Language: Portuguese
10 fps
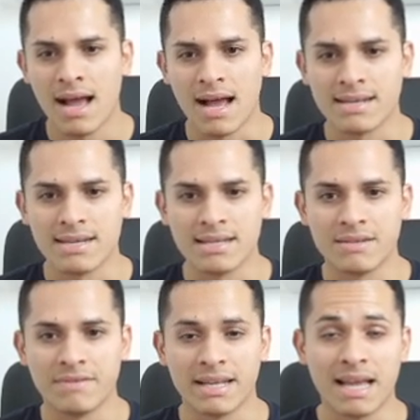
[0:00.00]
a
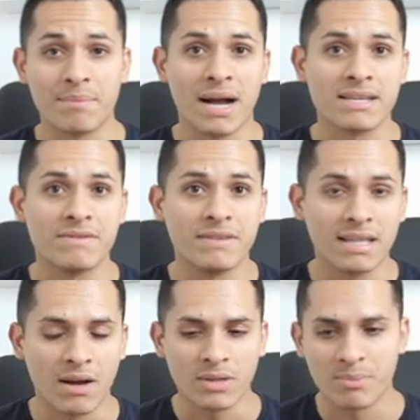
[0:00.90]
gente vem na parte
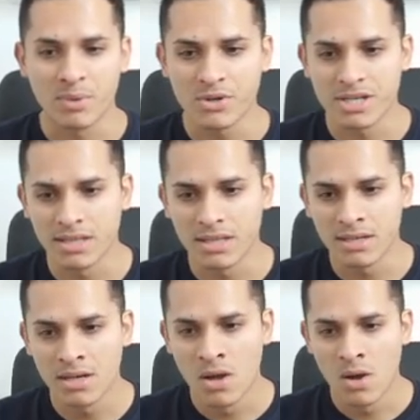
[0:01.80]
final da
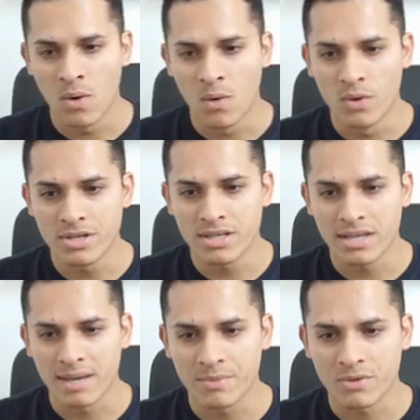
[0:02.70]
apostila,
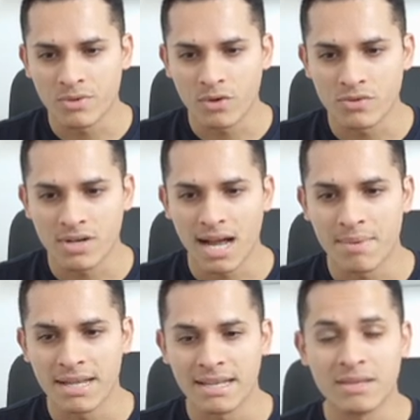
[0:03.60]
onde temos o nosso
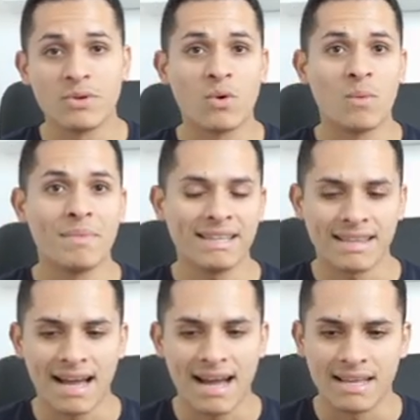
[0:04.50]
gabarito e
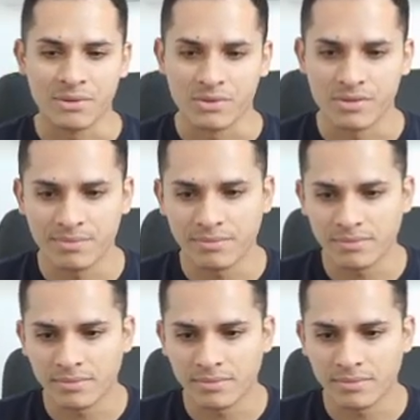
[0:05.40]
comentários.